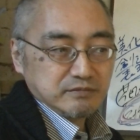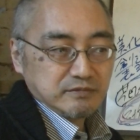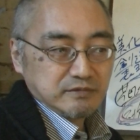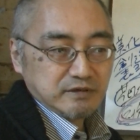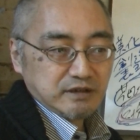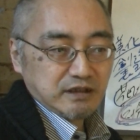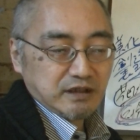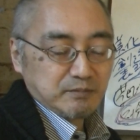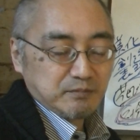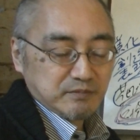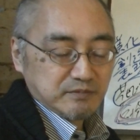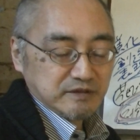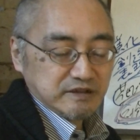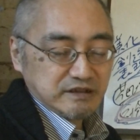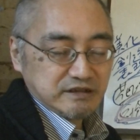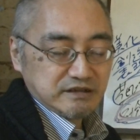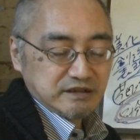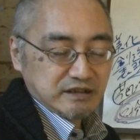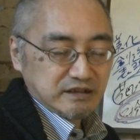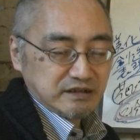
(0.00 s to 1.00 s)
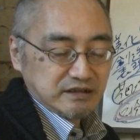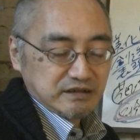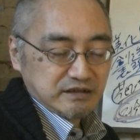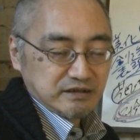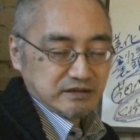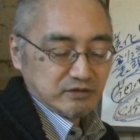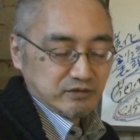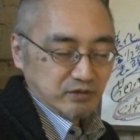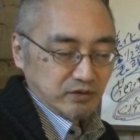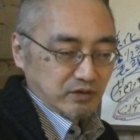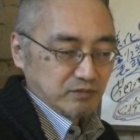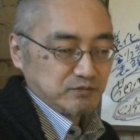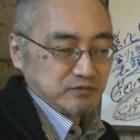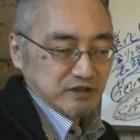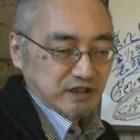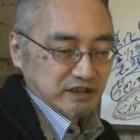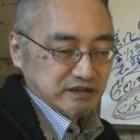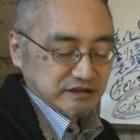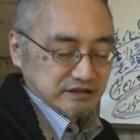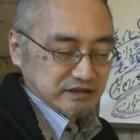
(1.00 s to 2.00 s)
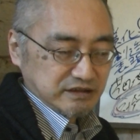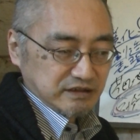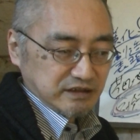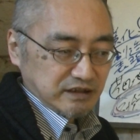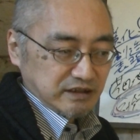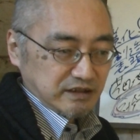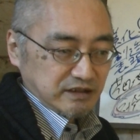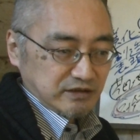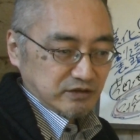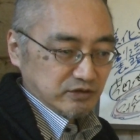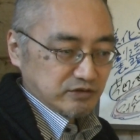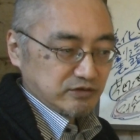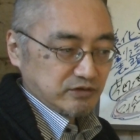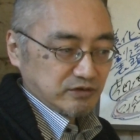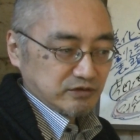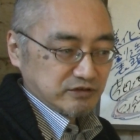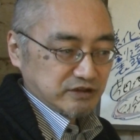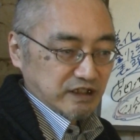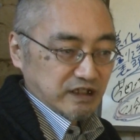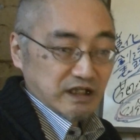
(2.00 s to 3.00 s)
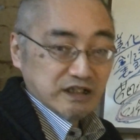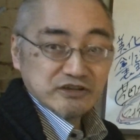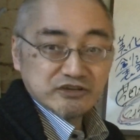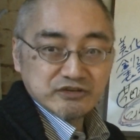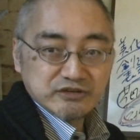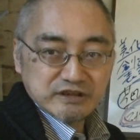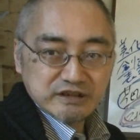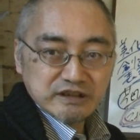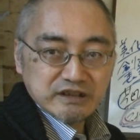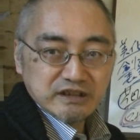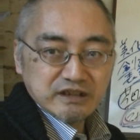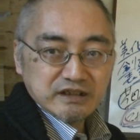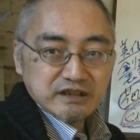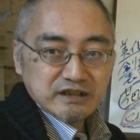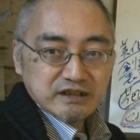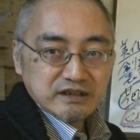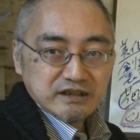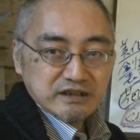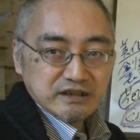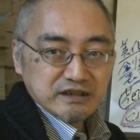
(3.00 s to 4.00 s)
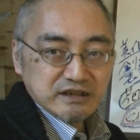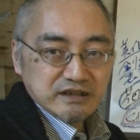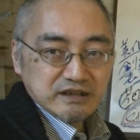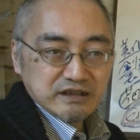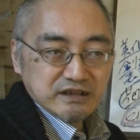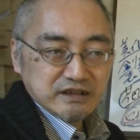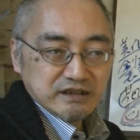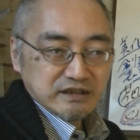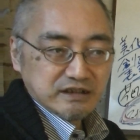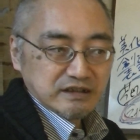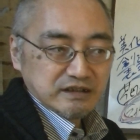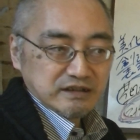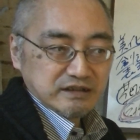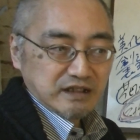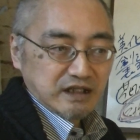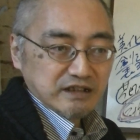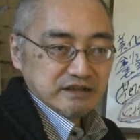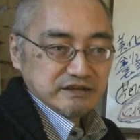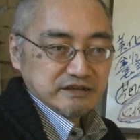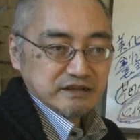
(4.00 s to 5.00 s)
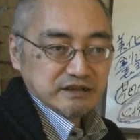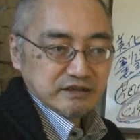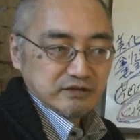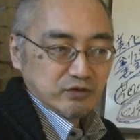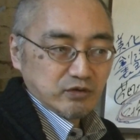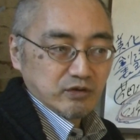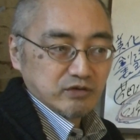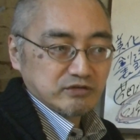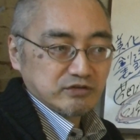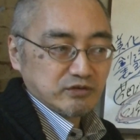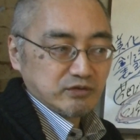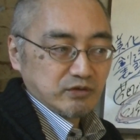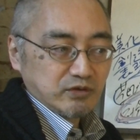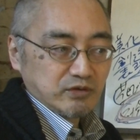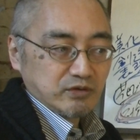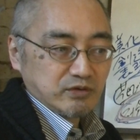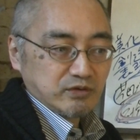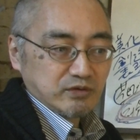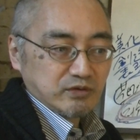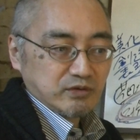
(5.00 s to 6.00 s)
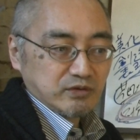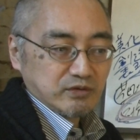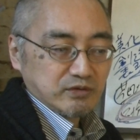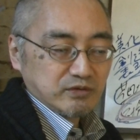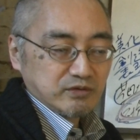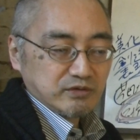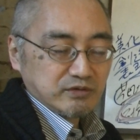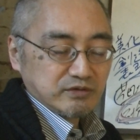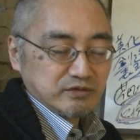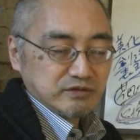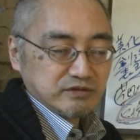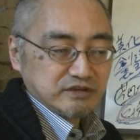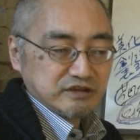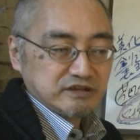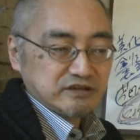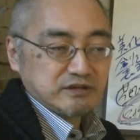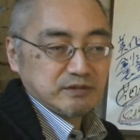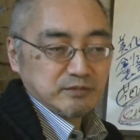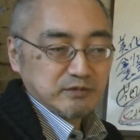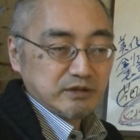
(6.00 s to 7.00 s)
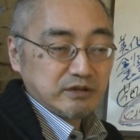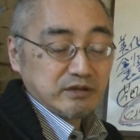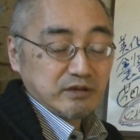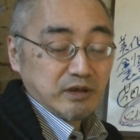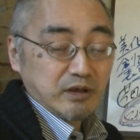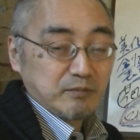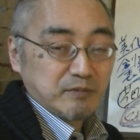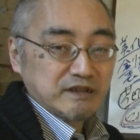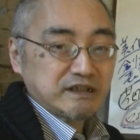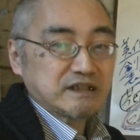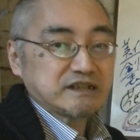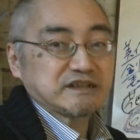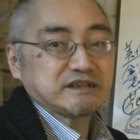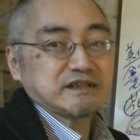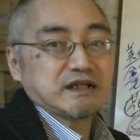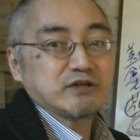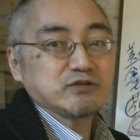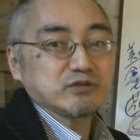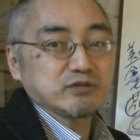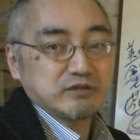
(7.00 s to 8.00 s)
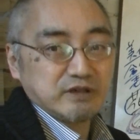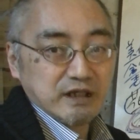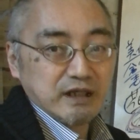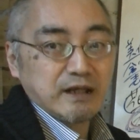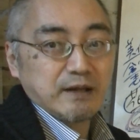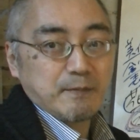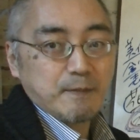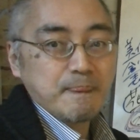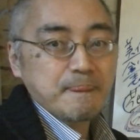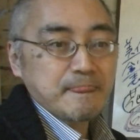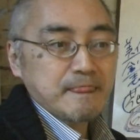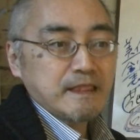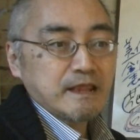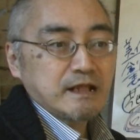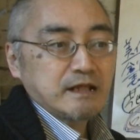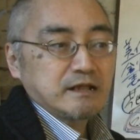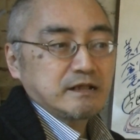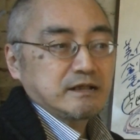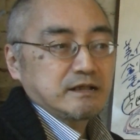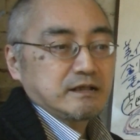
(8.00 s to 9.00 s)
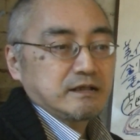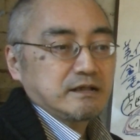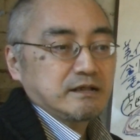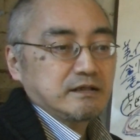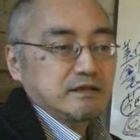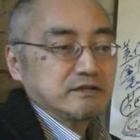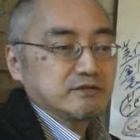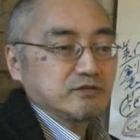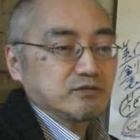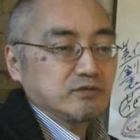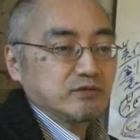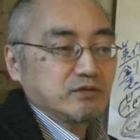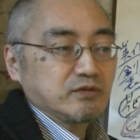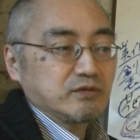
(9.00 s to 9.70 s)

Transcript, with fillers: ただ以前の昔のその社会主義、えー、体制のそのシステムとはまた違うのでその